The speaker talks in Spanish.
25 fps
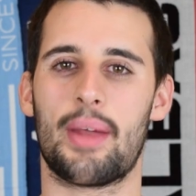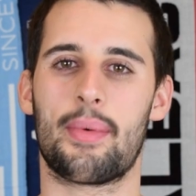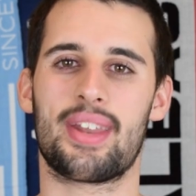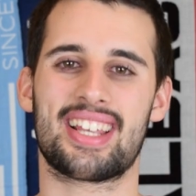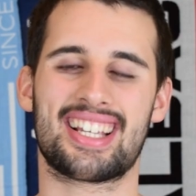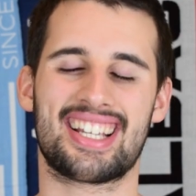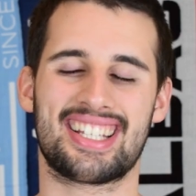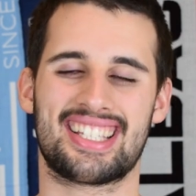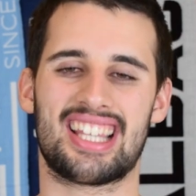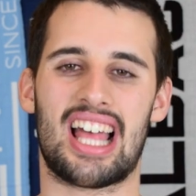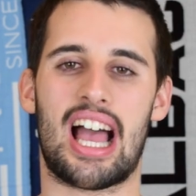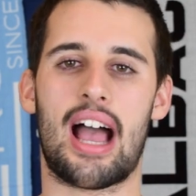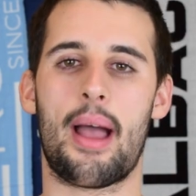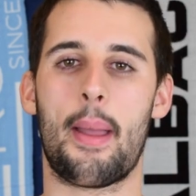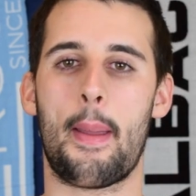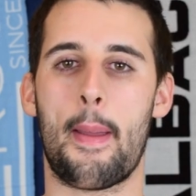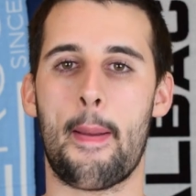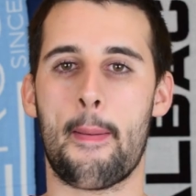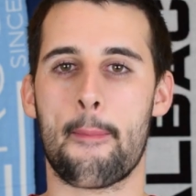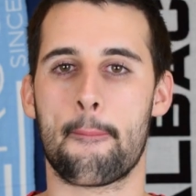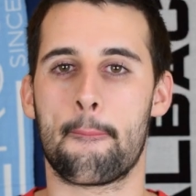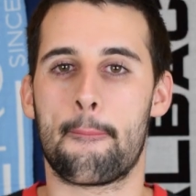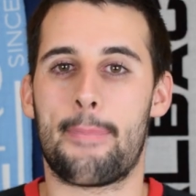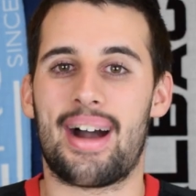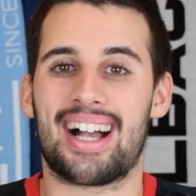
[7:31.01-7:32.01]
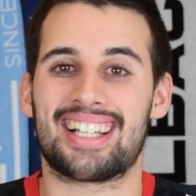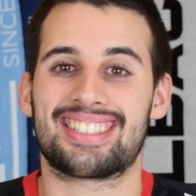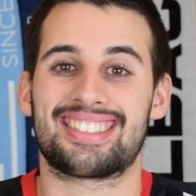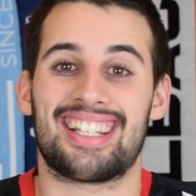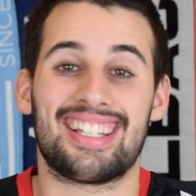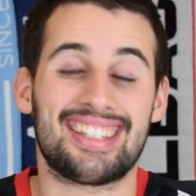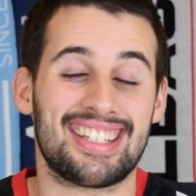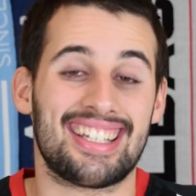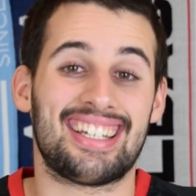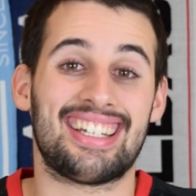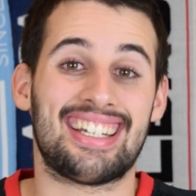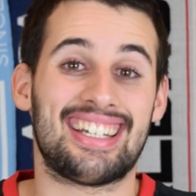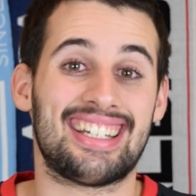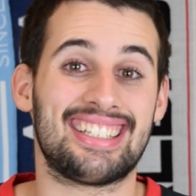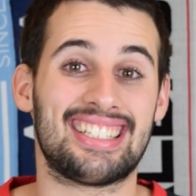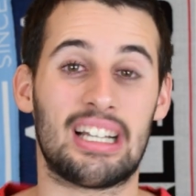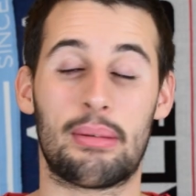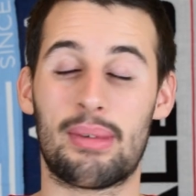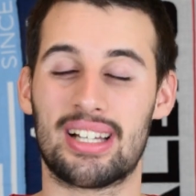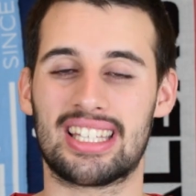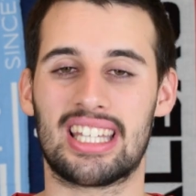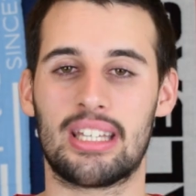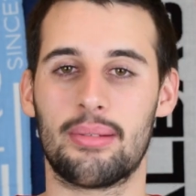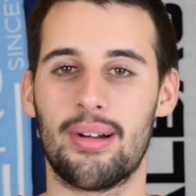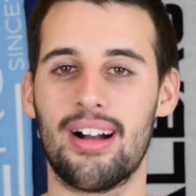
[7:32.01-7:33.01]
La verdad es que está bastante
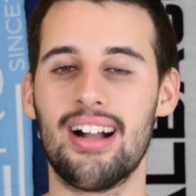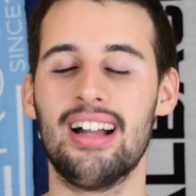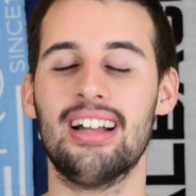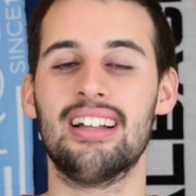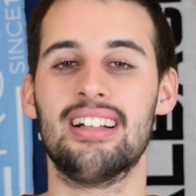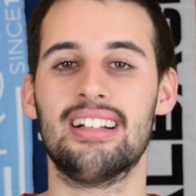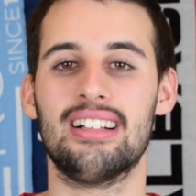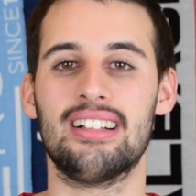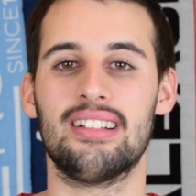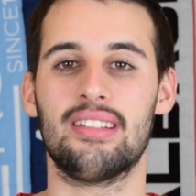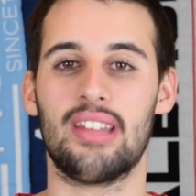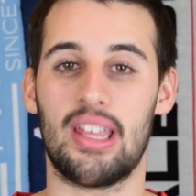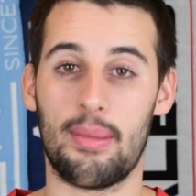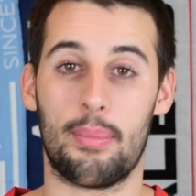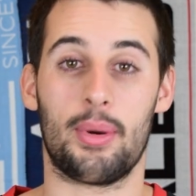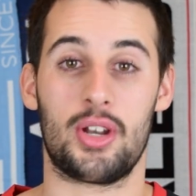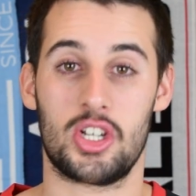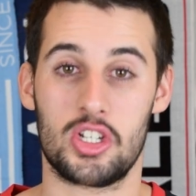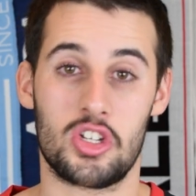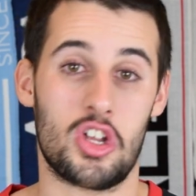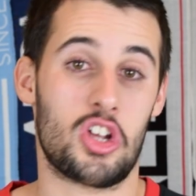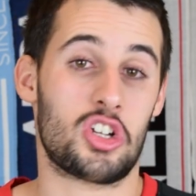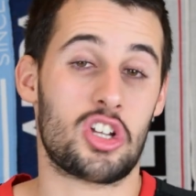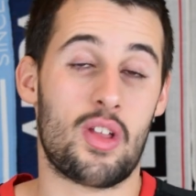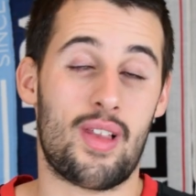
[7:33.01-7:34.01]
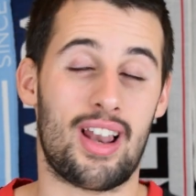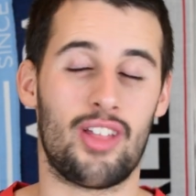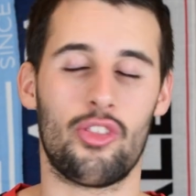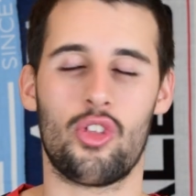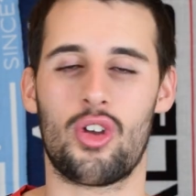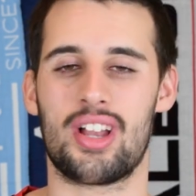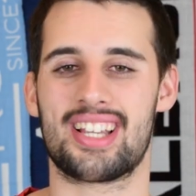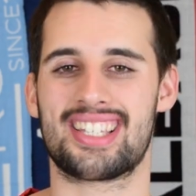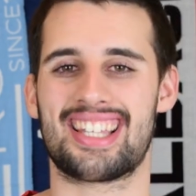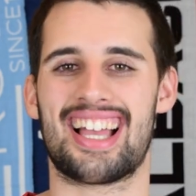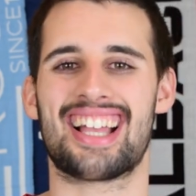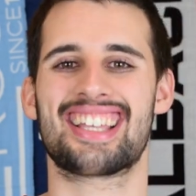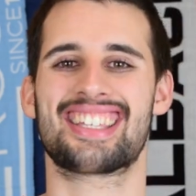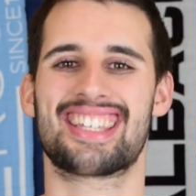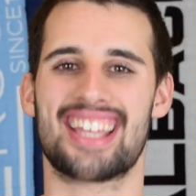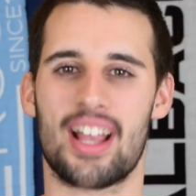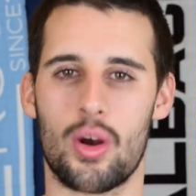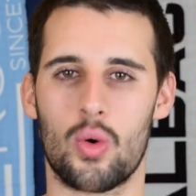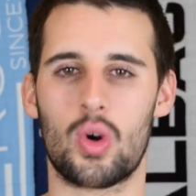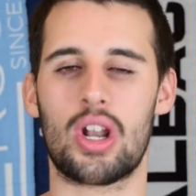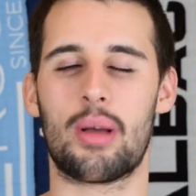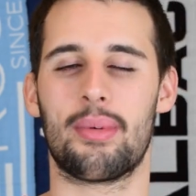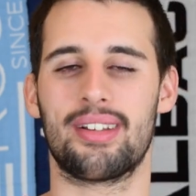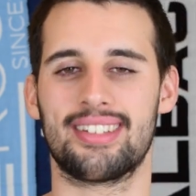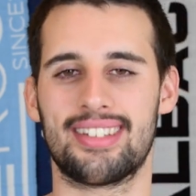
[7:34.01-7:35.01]
llamativa y por eso ya os adelanto que está
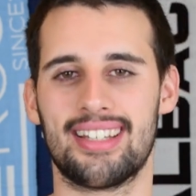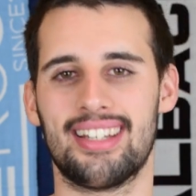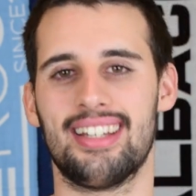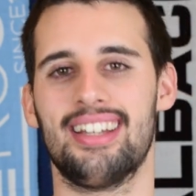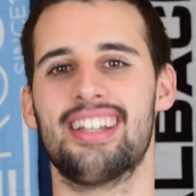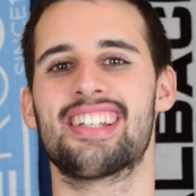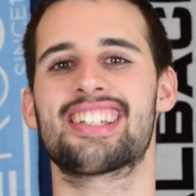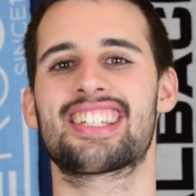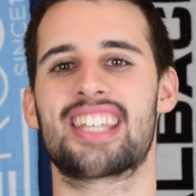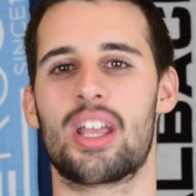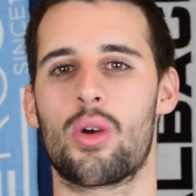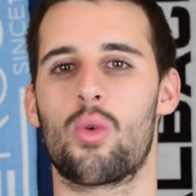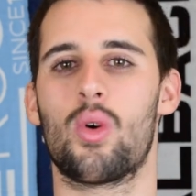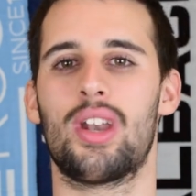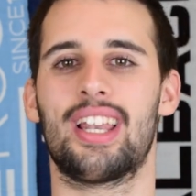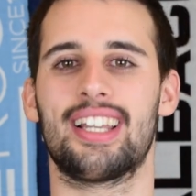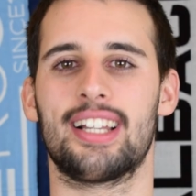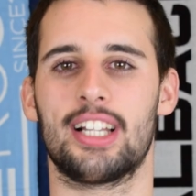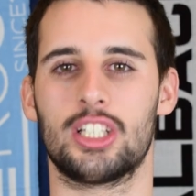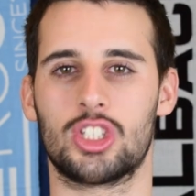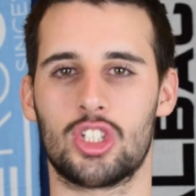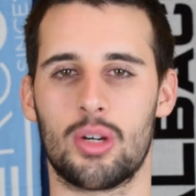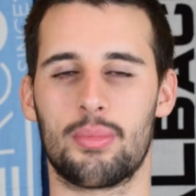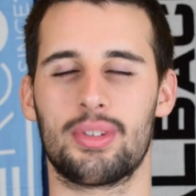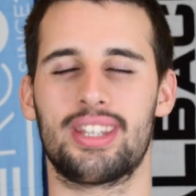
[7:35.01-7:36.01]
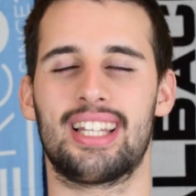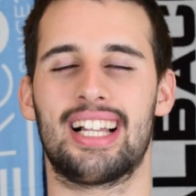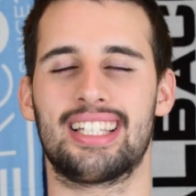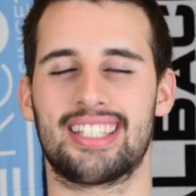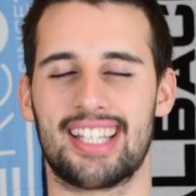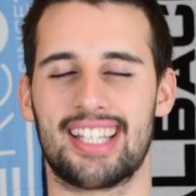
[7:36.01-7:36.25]
seguramente se cuela en el top de